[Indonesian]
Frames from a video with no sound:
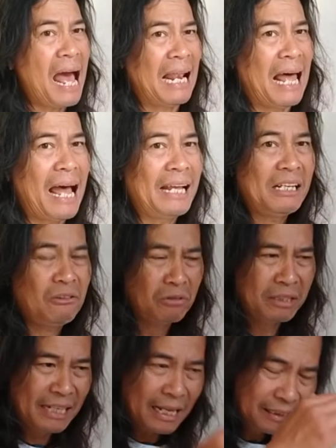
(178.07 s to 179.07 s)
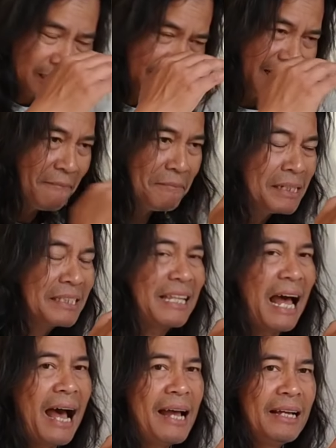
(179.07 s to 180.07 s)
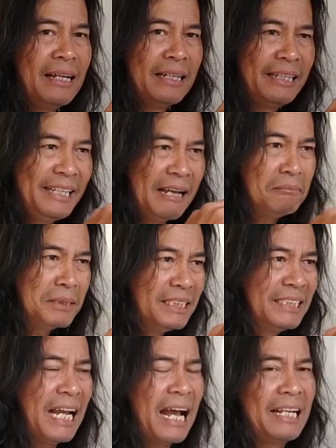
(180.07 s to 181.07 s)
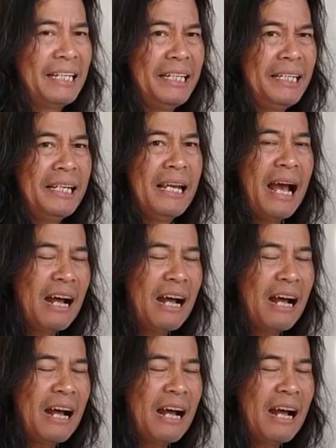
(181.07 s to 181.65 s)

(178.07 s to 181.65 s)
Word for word: Allah itu tidak serta-merta dia menjadi